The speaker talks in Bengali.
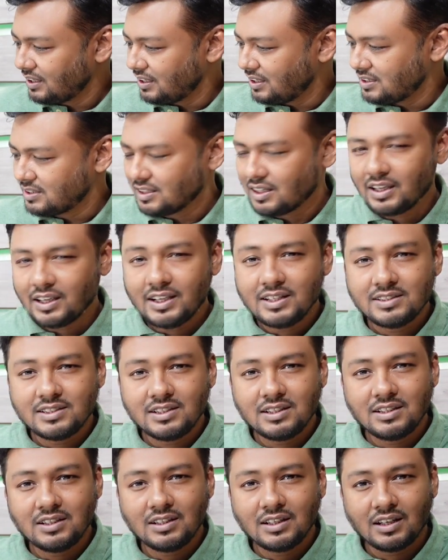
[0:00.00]
এটা
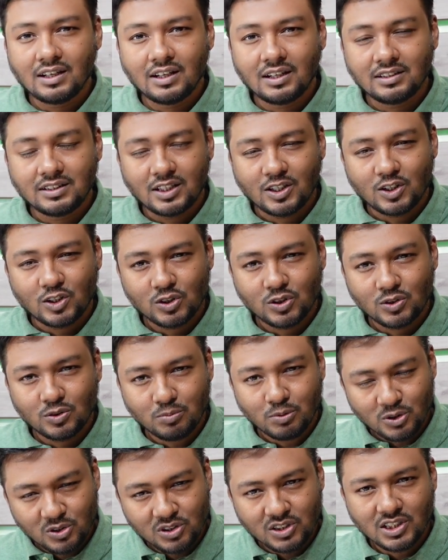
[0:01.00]
এসি তেরোশো
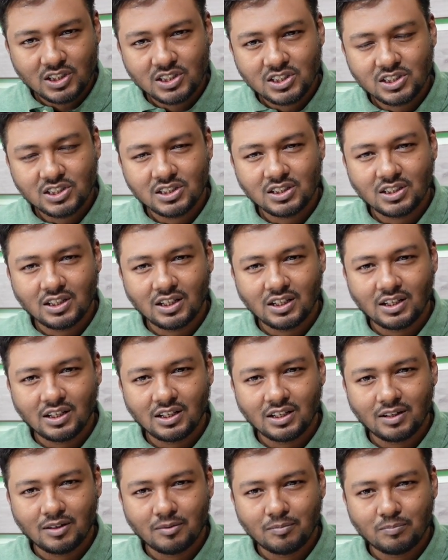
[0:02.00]
পঞ্চাশ
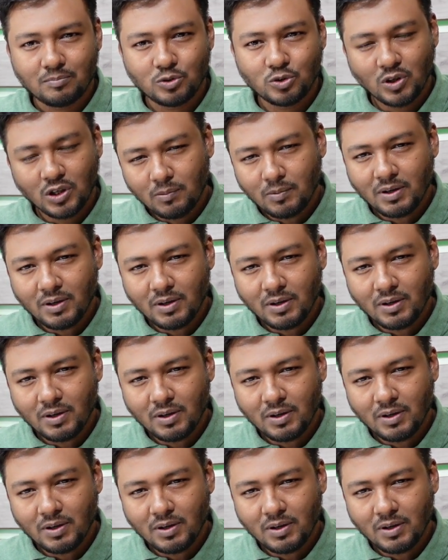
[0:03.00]
ডুয়েল